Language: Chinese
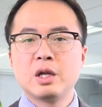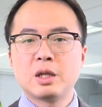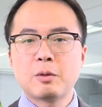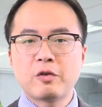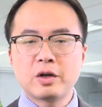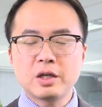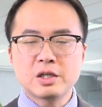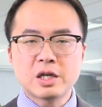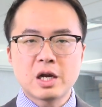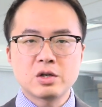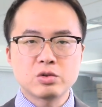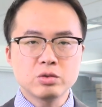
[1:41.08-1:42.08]
那么房地
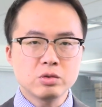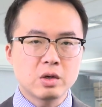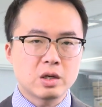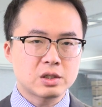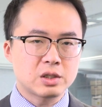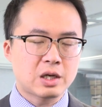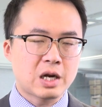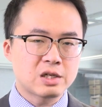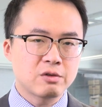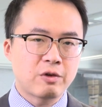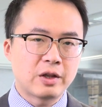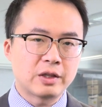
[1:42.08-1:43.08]
产如果是开
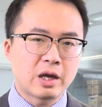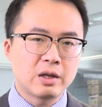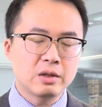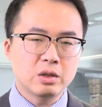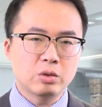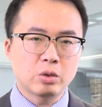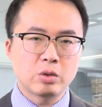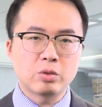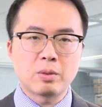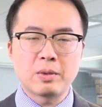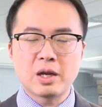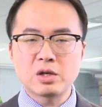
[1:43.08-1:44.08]
始反弹，对于
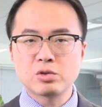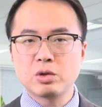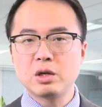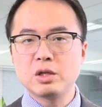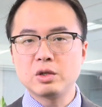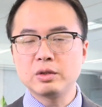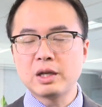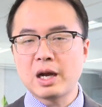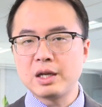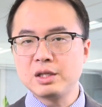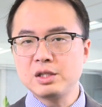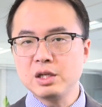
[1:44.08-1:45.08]
我们来说，有
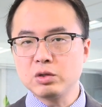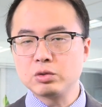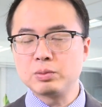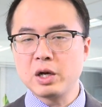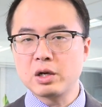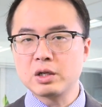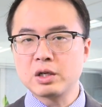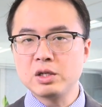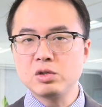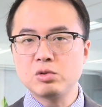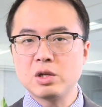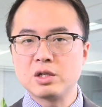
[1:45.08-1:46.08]
哪一些股票可
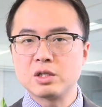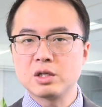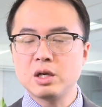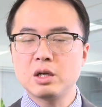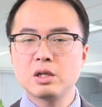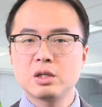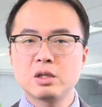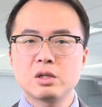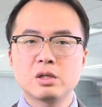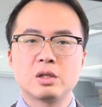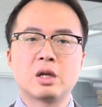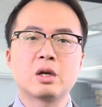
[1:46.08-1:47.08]
以选择，
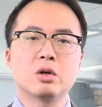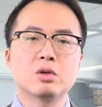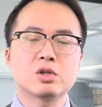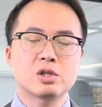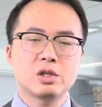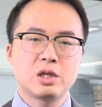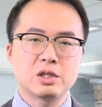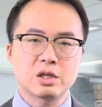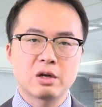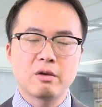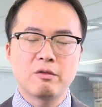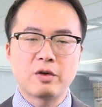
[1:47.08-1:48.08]
能够适应这
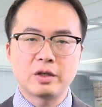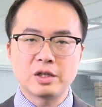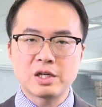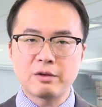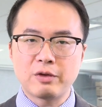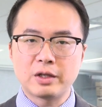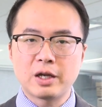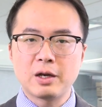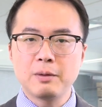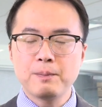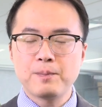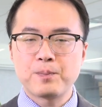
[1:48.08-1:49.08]
个房地产的反弹呢？